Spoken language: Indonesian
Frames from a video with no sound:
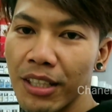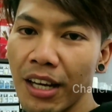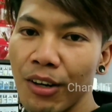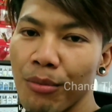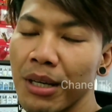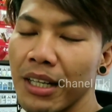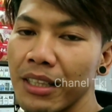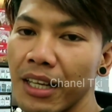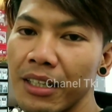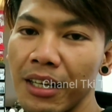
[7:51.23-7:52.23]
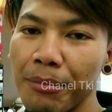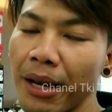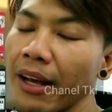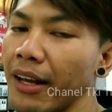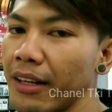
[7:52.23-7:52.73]
yaitu tiga nomor kita
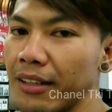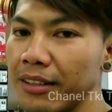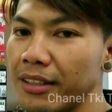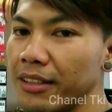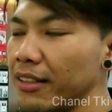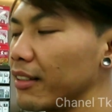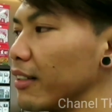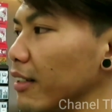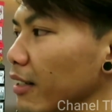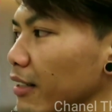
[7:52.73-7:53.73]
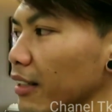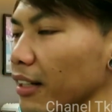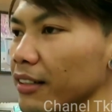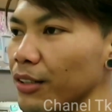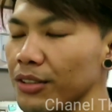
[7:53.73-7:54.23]
dari belakang. Hmm. Jadi
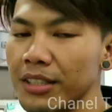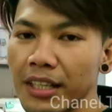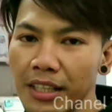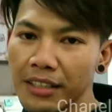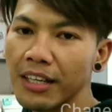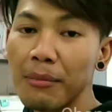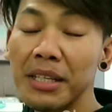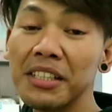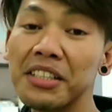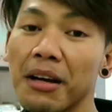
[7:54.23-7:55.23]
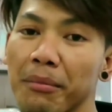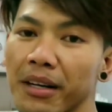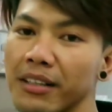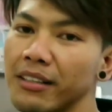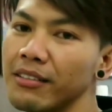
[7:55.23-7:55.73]
kita, terus dia tanya namanya
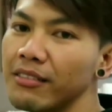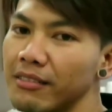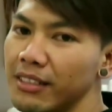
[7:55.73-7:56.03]
siapa.